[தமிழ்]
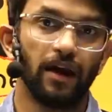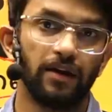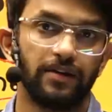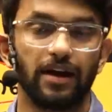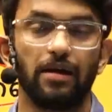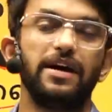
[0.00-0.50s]

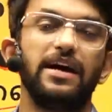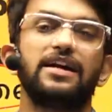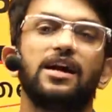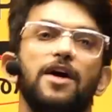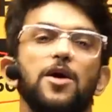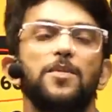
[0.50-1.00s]
சரியா
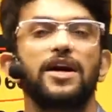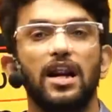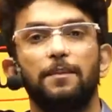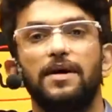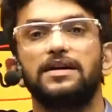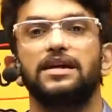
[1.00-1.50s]
பிடெக்
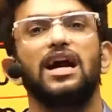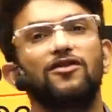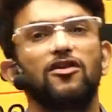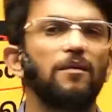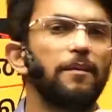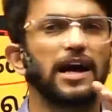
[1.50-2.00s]
பயோமெடிக்கலில் பார்த்தீங்கன்னா
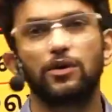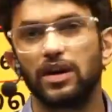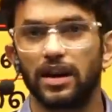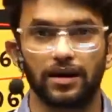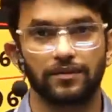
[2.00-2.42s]
அவ்வளோவா பயம் இல்லை